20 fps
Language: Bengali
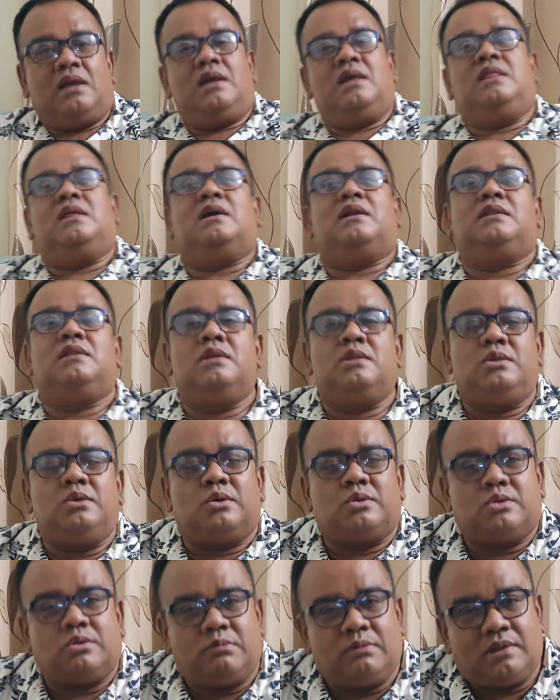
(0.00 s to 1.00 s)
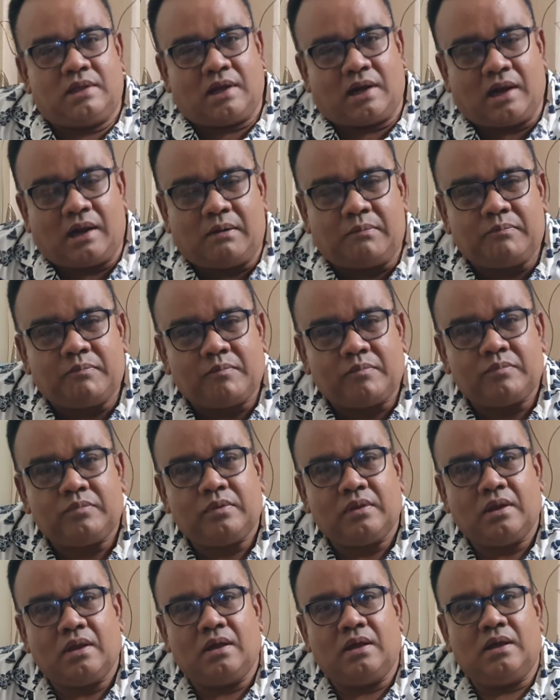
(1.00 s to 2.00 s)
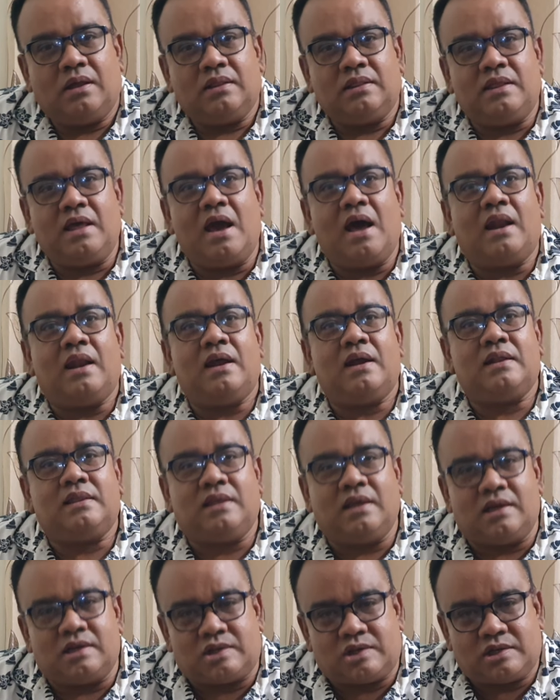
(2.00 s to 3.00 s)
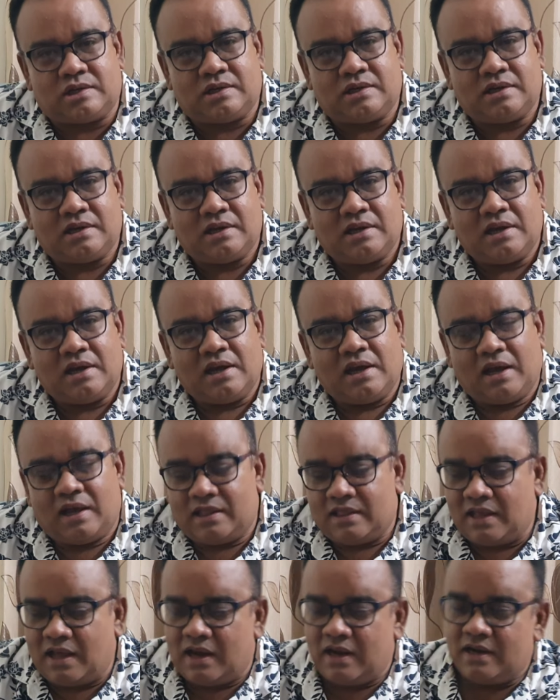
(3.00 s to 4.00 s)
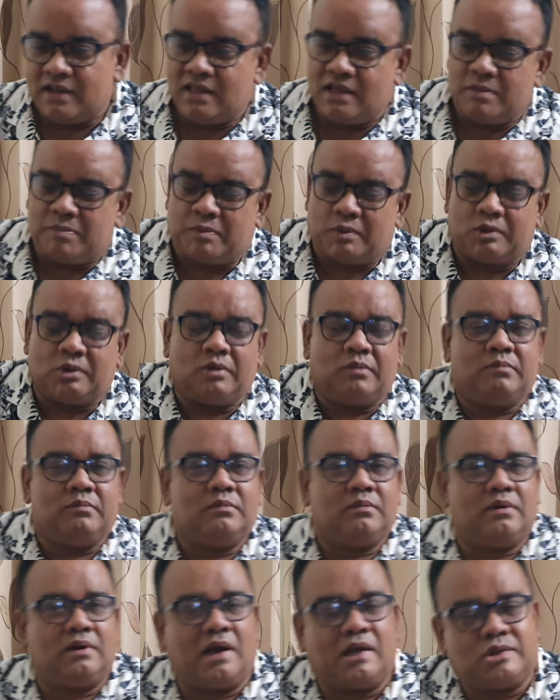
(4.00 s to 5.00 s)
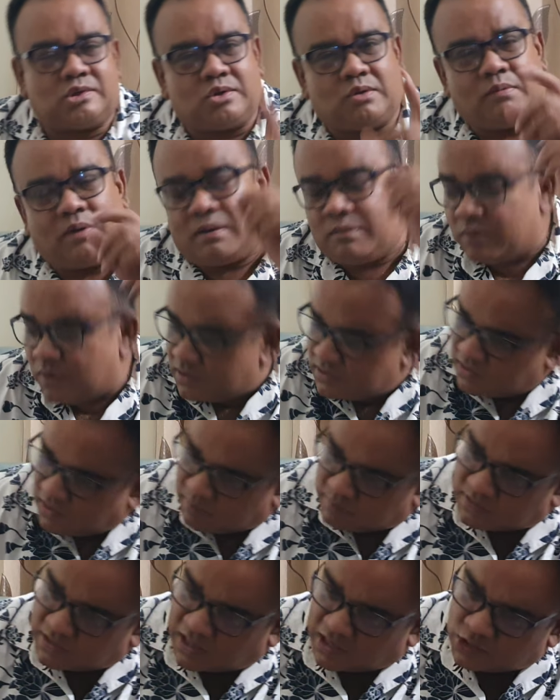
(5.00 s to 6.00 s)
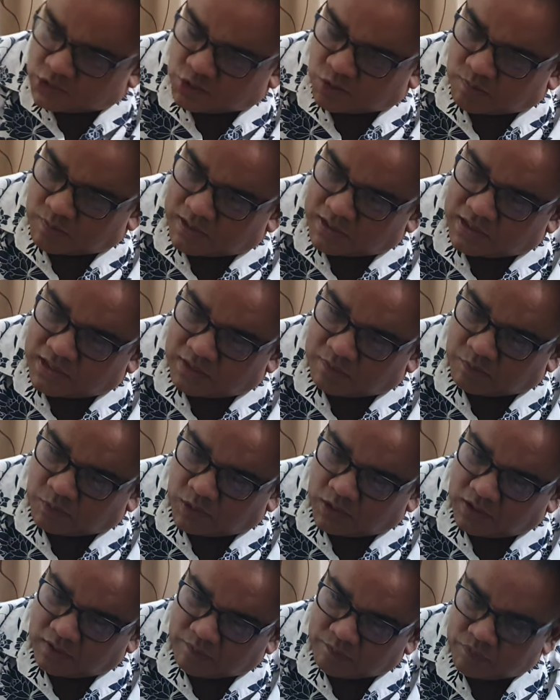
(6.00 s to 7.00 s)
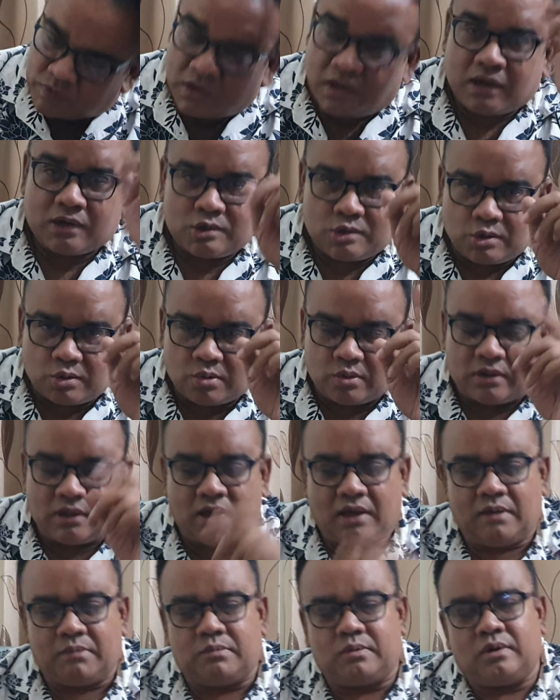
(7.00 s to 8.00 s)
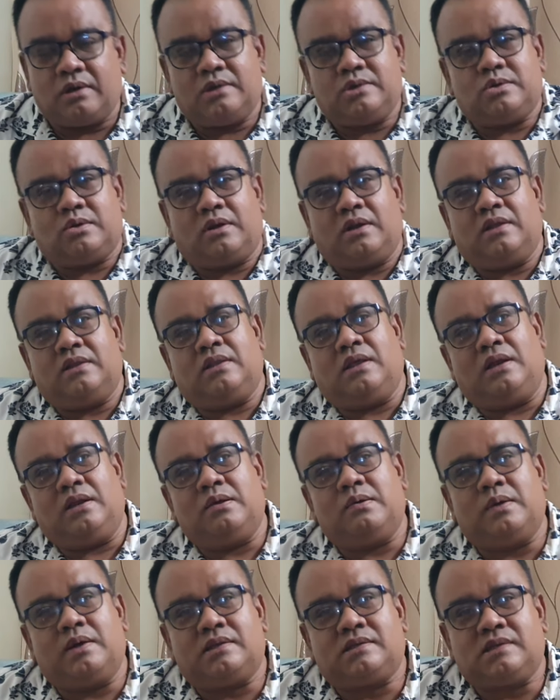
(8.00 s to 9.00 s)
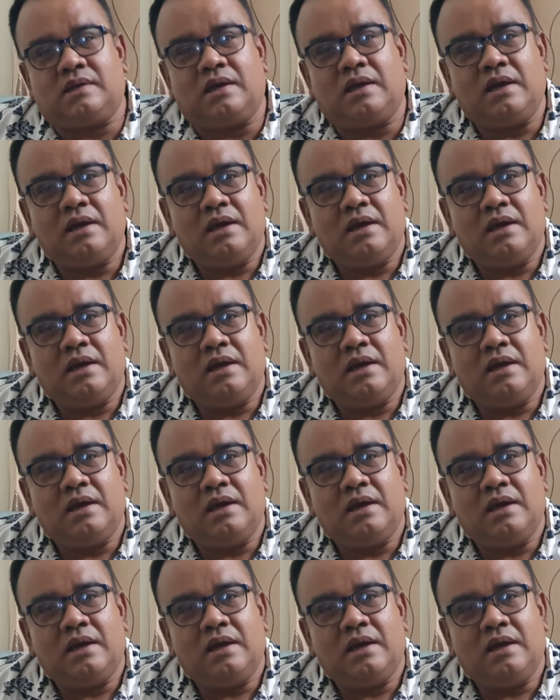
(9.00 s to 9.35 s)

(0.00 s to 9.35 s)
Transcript: ঈদের দ্বিতীয় ছবি দেখলাম দেয়ালের দেশ দেয়ালের দেশ প্রথম রাজকুমার বলেছিলাম যে রাজকুমার দেখবই শুরুতে এবং এই জন্য দেরি হয়েছে